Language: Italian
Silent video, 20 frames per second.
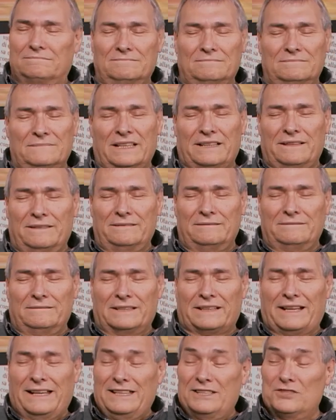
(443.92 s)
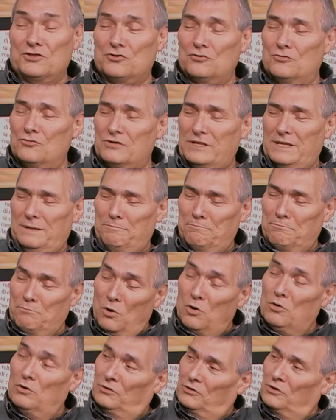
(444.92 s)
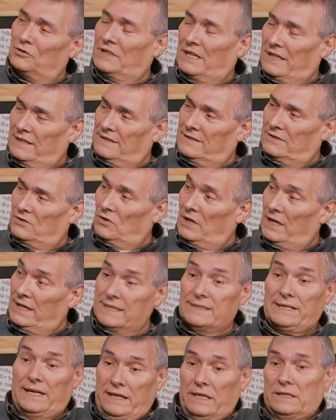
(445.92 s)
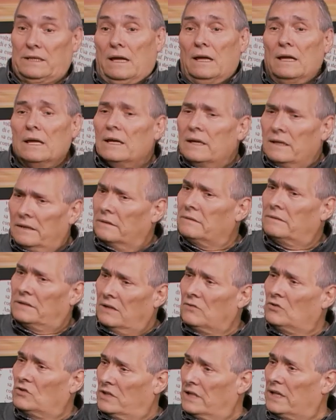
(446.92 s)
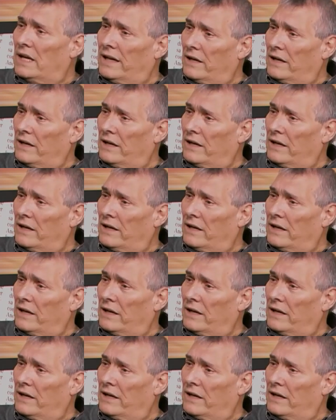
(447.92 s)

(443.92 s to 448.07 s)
eh, religiose molto tradizionaliste che, devo dire,